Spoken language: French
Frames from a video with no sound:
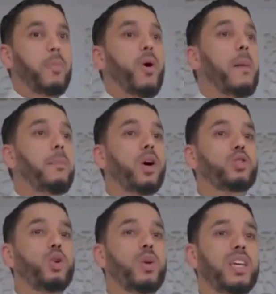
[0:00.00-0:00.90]
peu
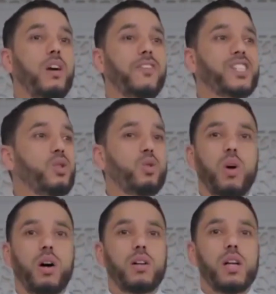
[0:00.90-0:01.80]
importe celui qui est en face de
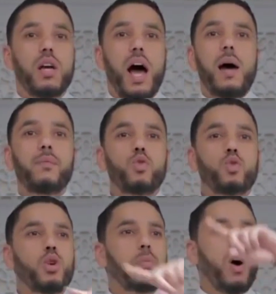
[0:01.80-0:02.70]
toi un
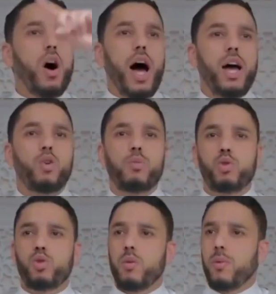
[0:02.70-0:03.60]
musulman, un
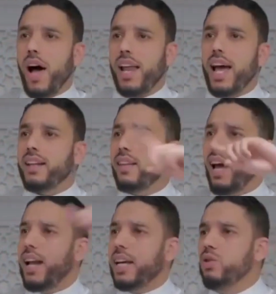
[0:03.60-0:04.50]
non-musulman, un
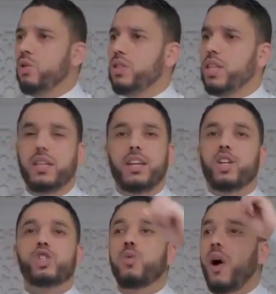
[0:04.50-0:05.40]
athée, un agnostique,
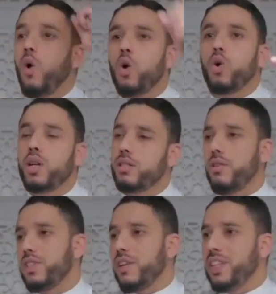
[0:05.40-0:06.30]
sois
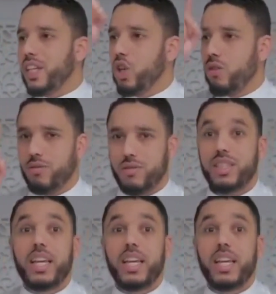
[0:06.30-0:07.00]
reconnaissant vis-à-vis des gens,